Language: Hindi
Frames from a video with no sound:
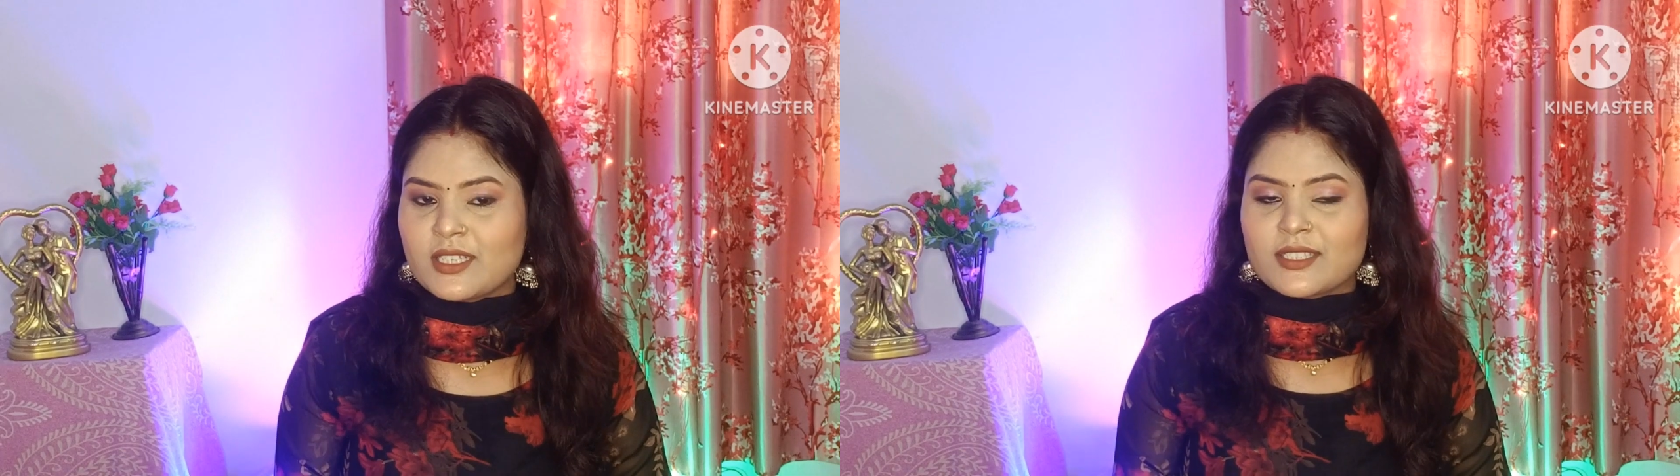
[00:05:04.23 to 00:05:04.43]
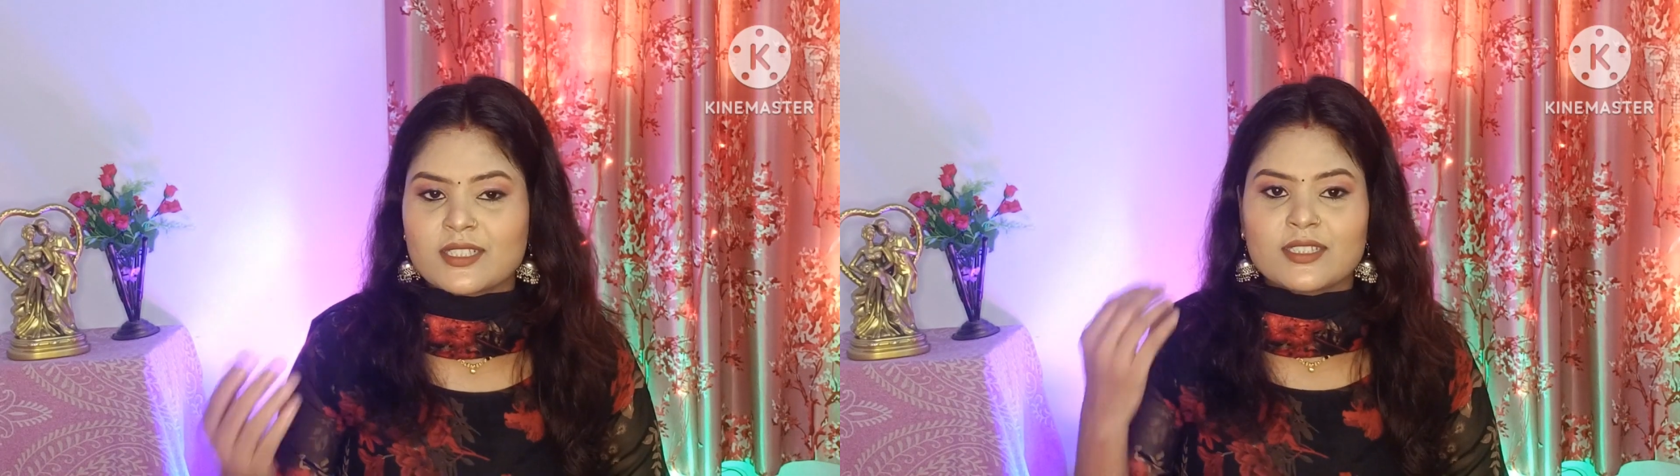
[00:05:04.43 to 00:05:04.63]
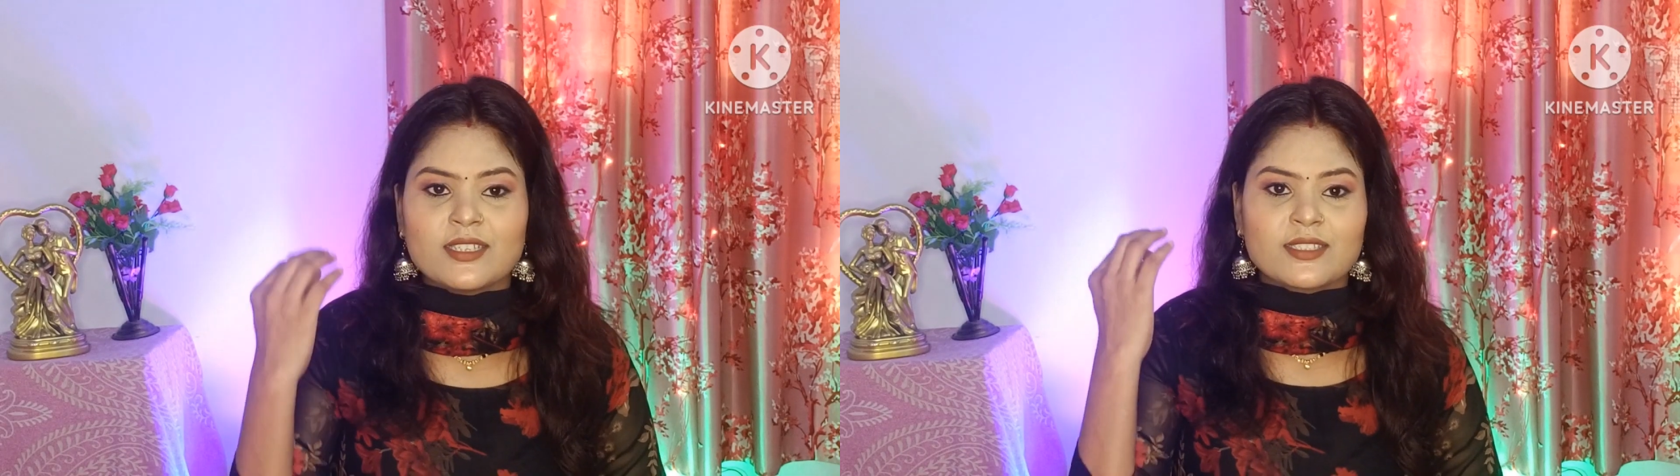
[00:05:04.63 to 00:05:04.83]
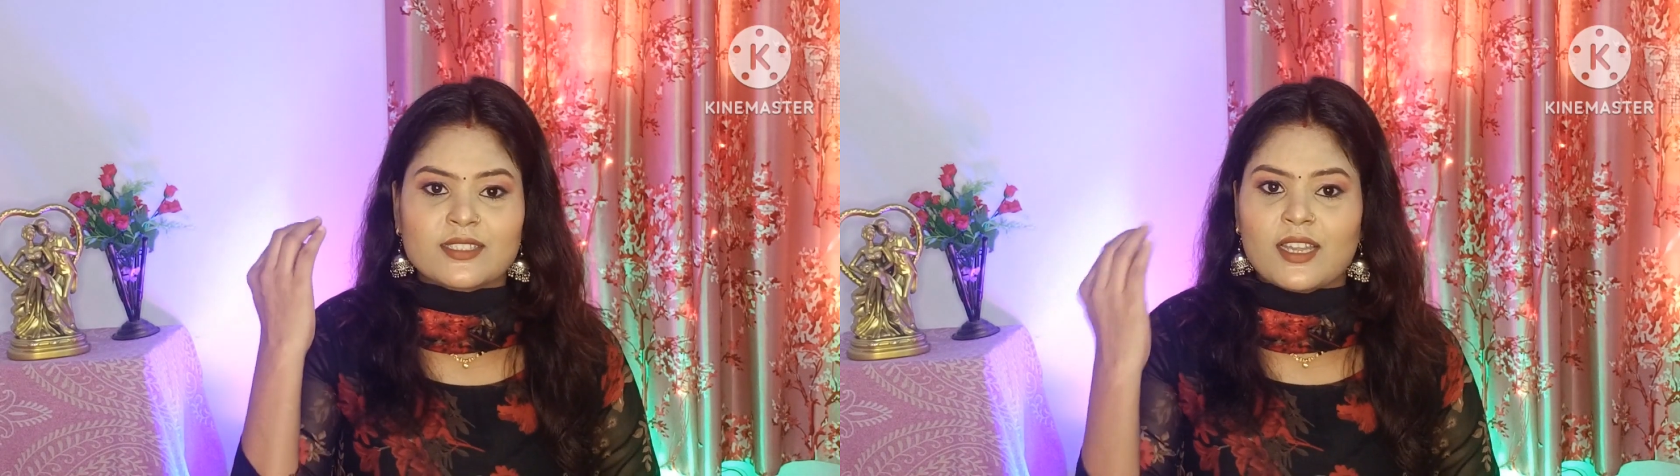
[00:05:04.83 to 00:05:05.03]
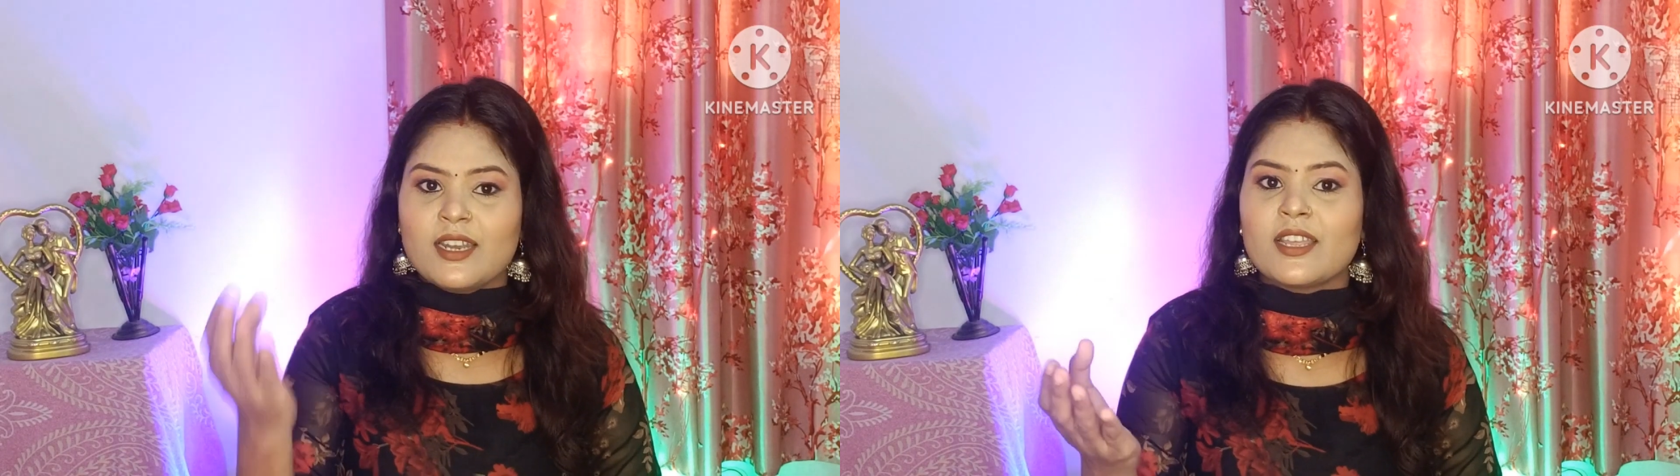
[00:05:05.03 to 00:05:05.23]
कर सकते हैं
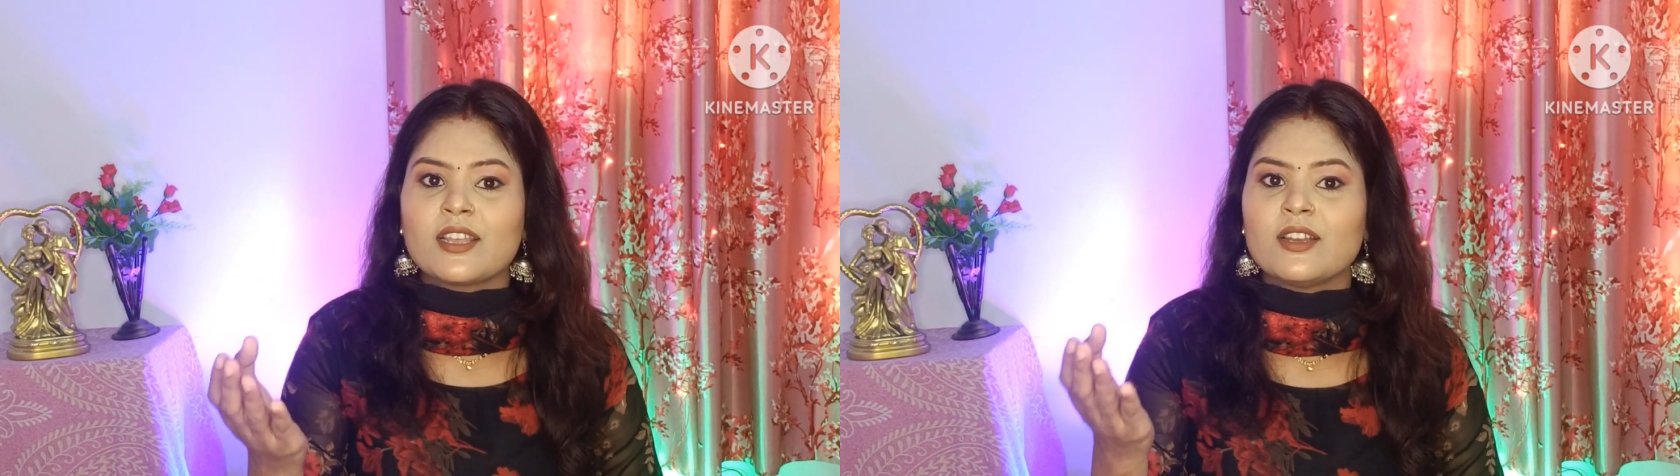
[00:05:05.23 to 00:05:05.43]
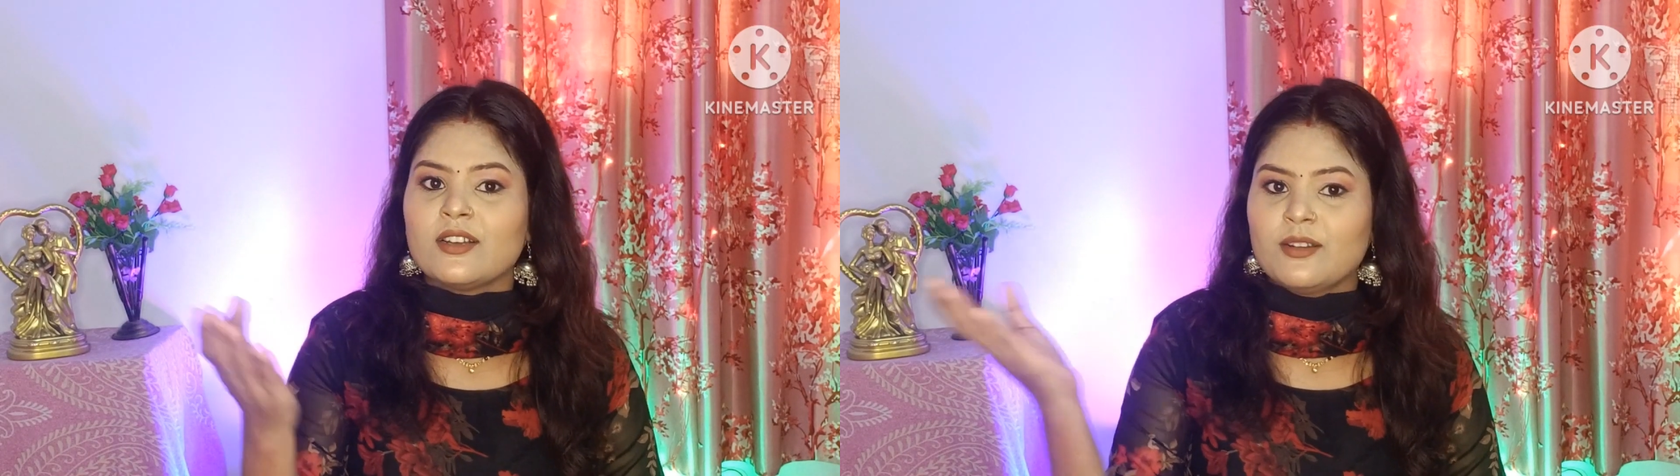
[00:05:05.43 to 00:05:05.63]
इसका लिंक